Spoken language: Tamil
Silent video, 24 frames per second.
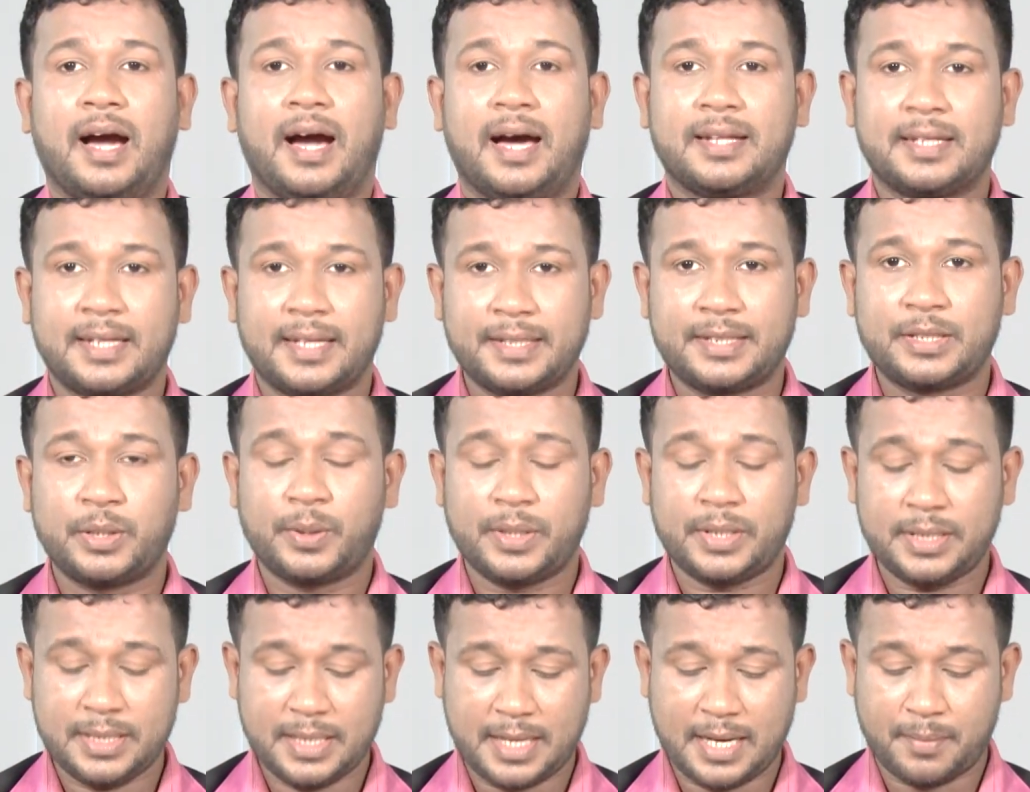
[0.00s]
அதனைத்
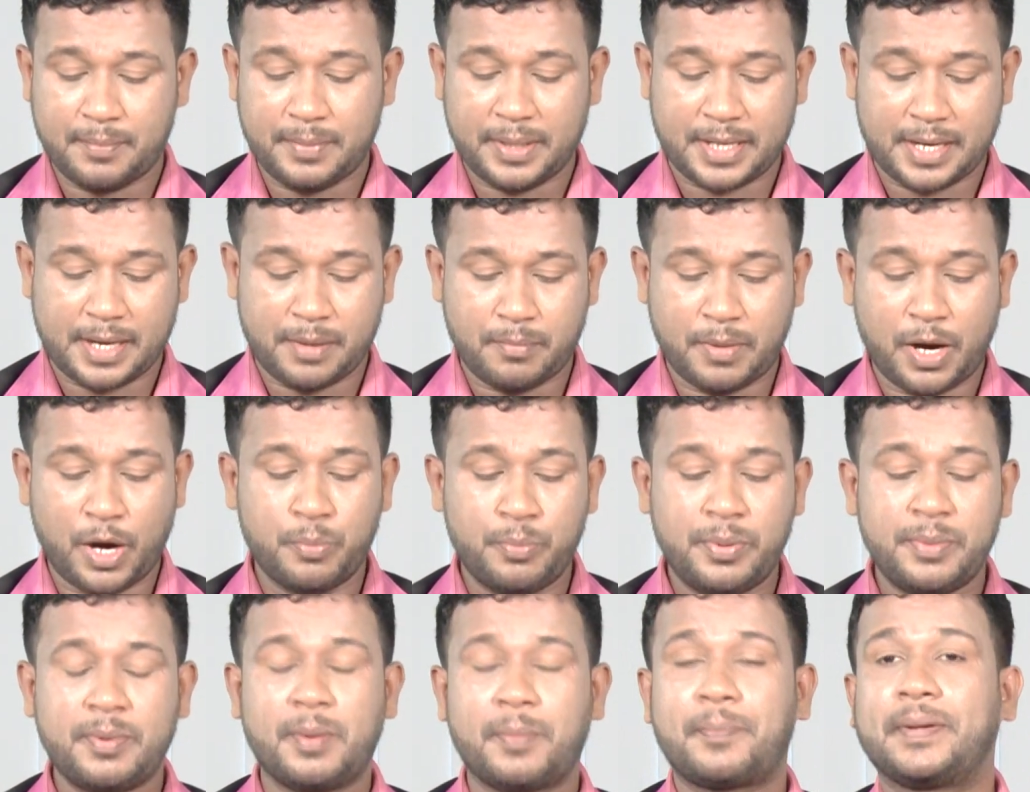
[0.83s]
தொடர்ந்து நாம் இன்றைய
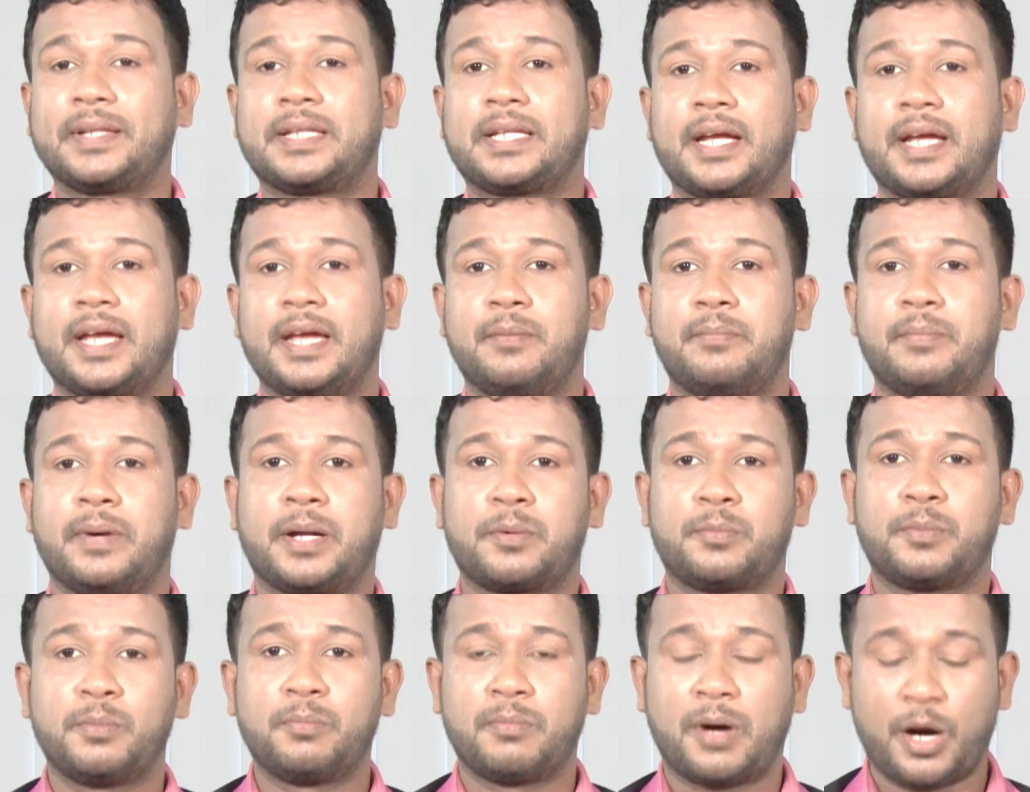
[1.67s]
மௌபிம பத்திரிகையை
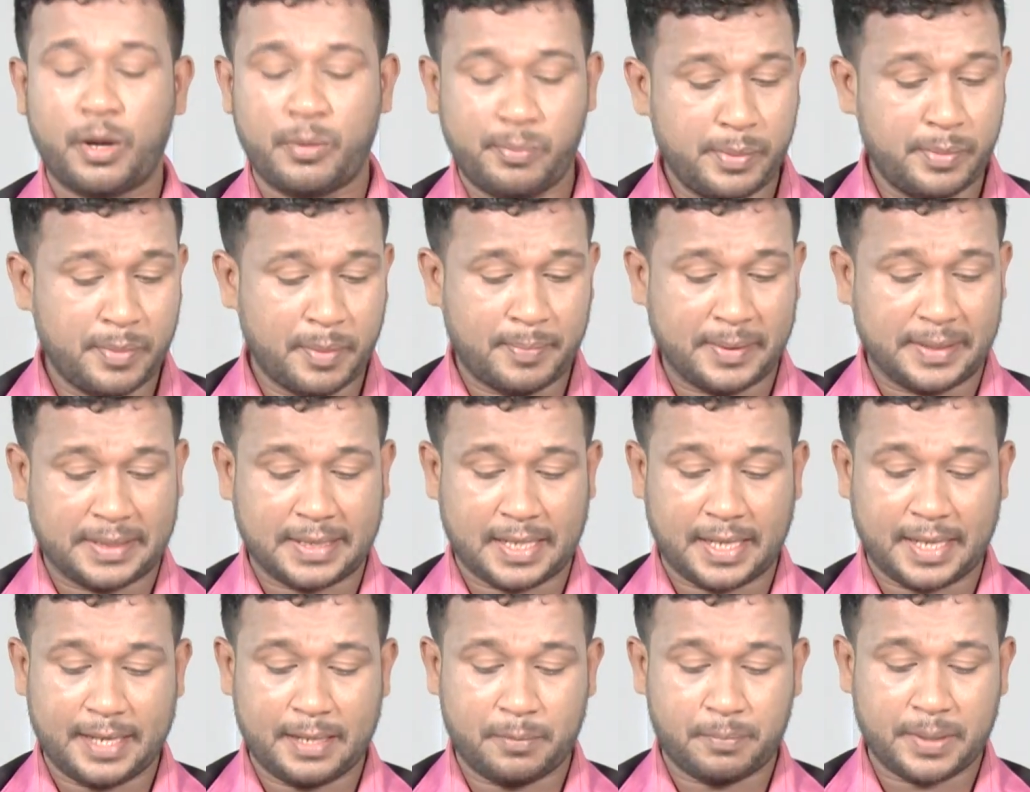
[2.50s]
பார்ப்போம் மௌபிம
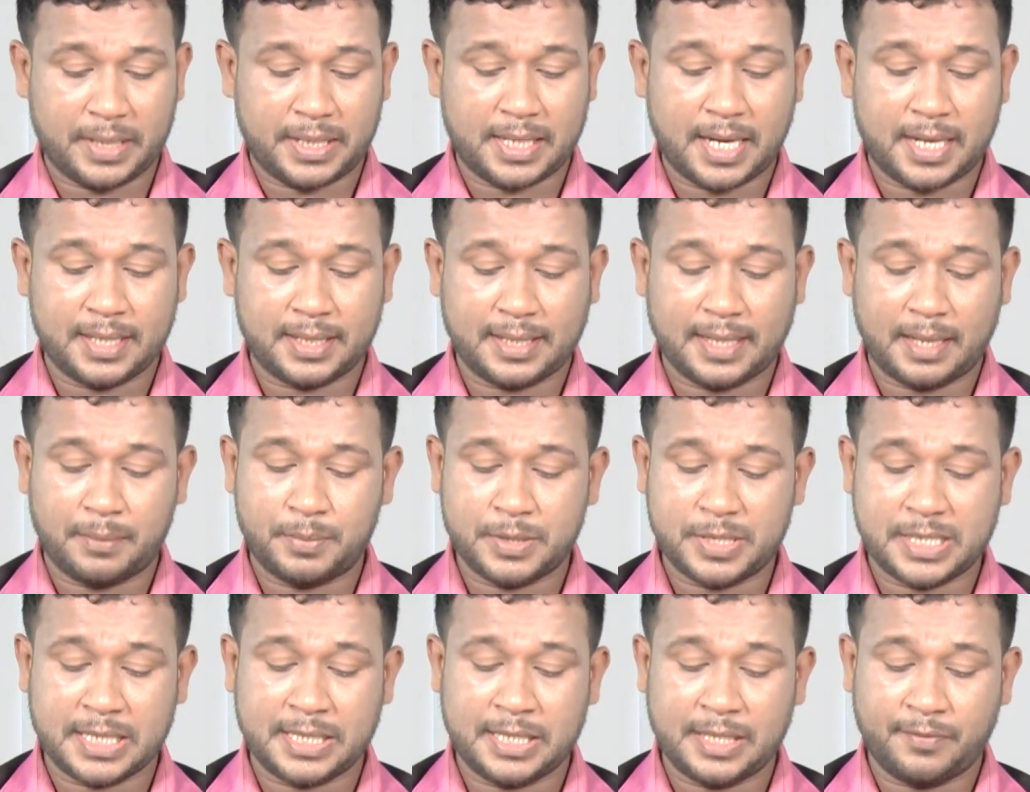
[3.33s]
பத்திரிகையின் பிரதான
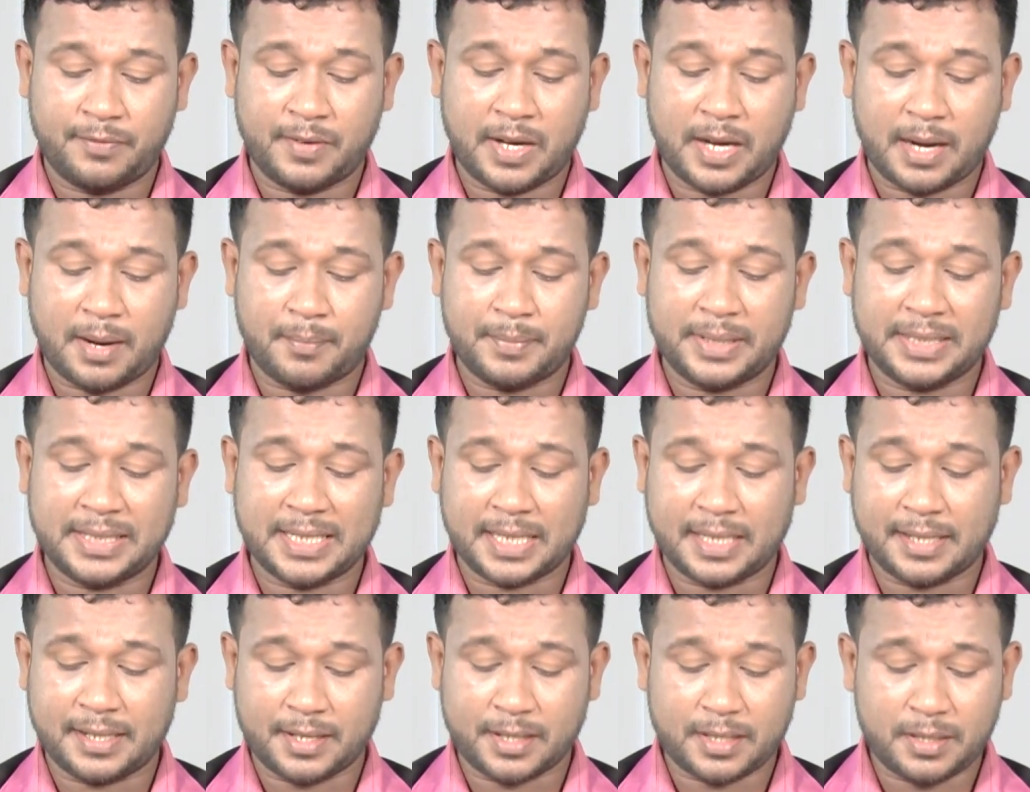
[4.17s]
தலைப்புச் செய்தி இவ்வாறு
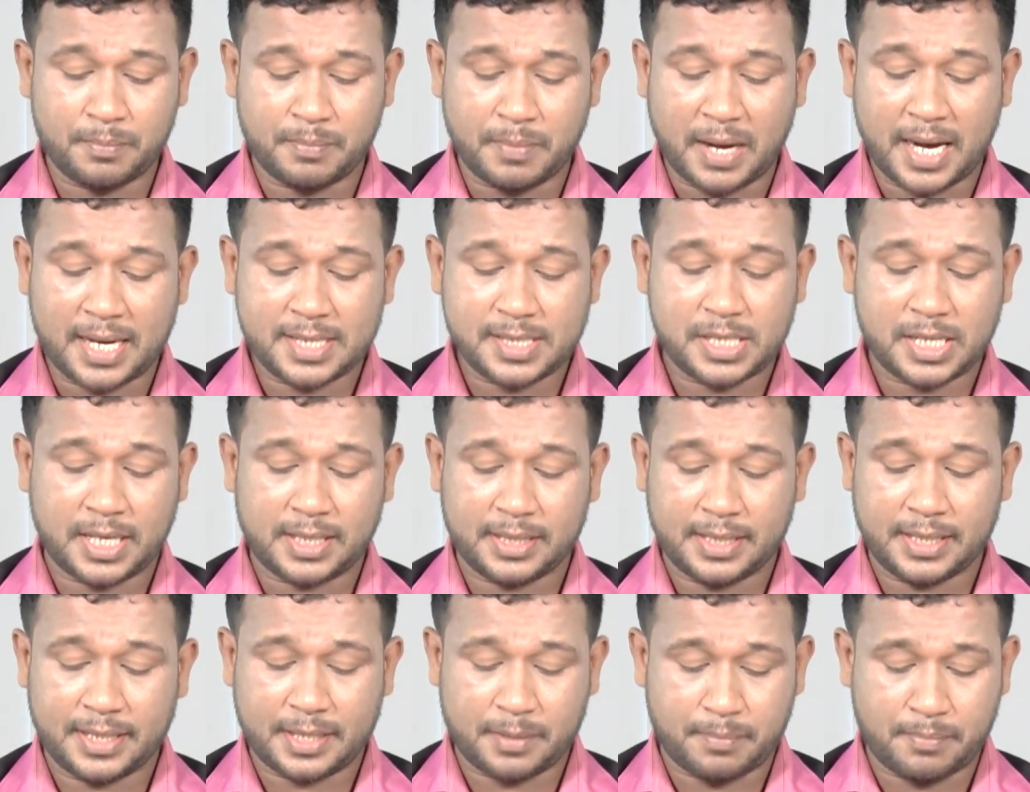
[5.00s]
அமைந்திருக்கின்றது
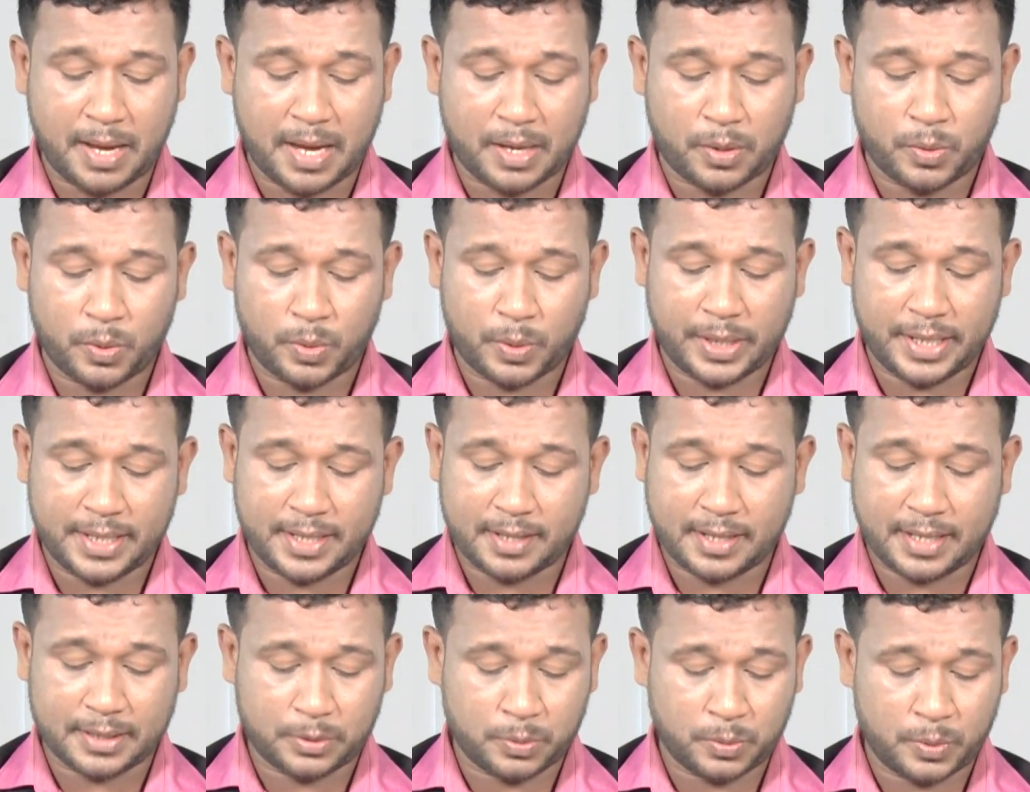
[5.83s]
மகாச்சந்தையிட்ட மேக்கோகன்
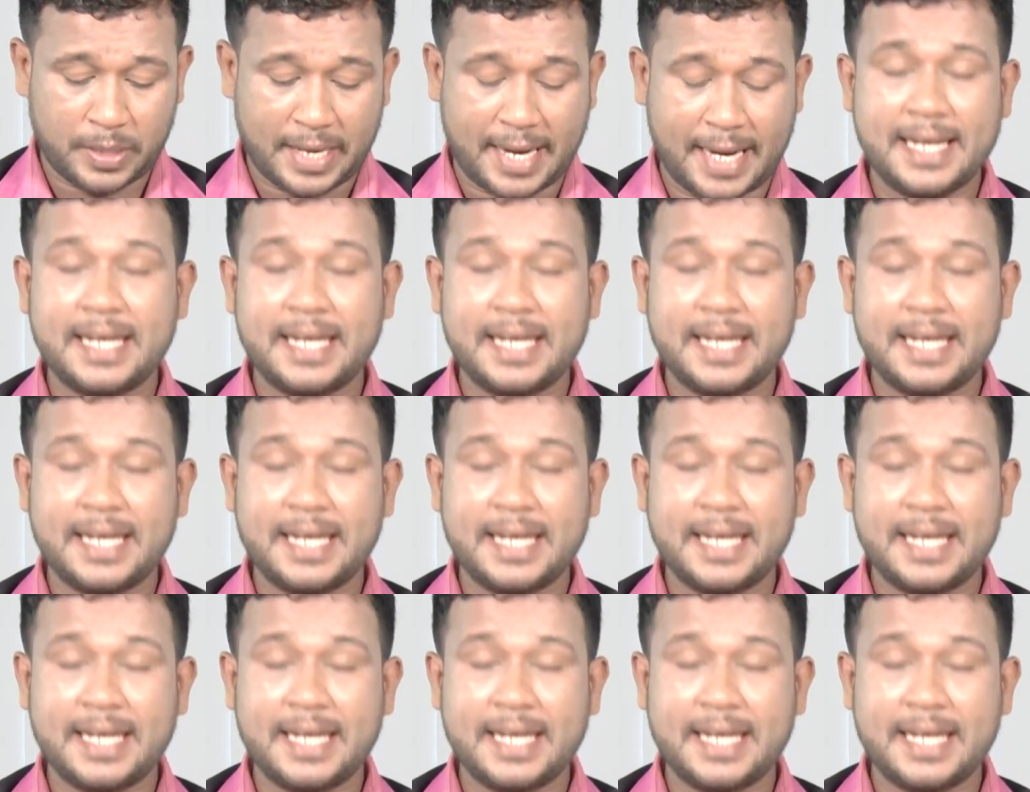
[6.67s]
ரத்து